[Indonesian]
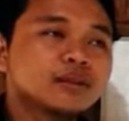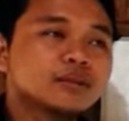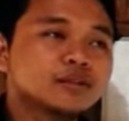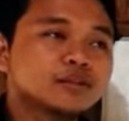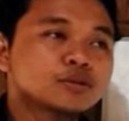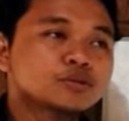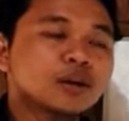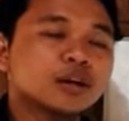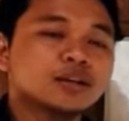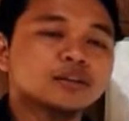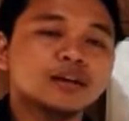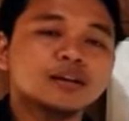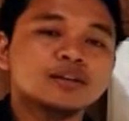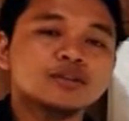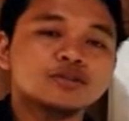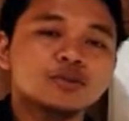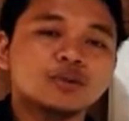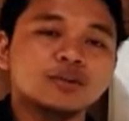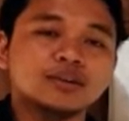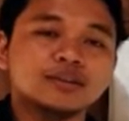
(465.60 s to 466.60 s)
di surat al
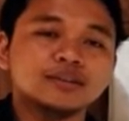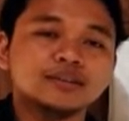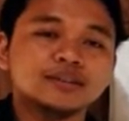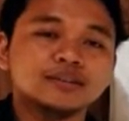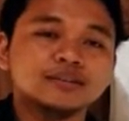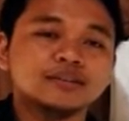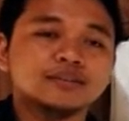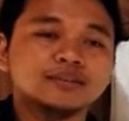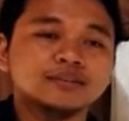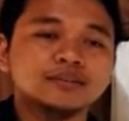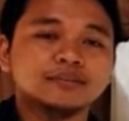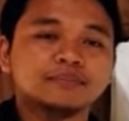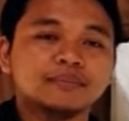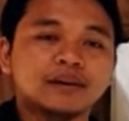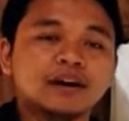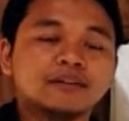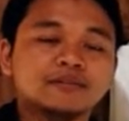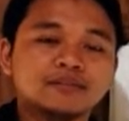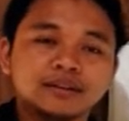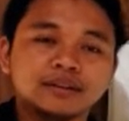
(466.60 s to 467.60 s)
isra
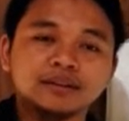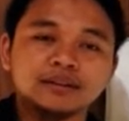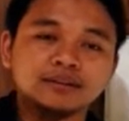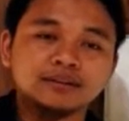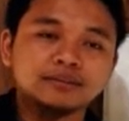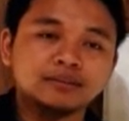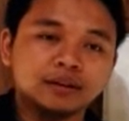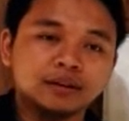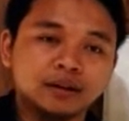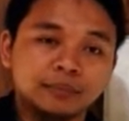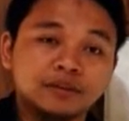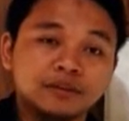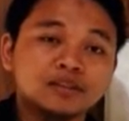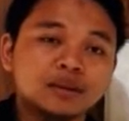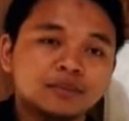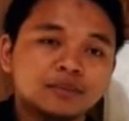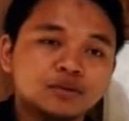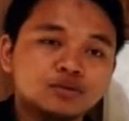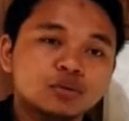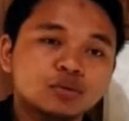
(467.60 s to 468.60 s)
maaf ini agama Islam ya.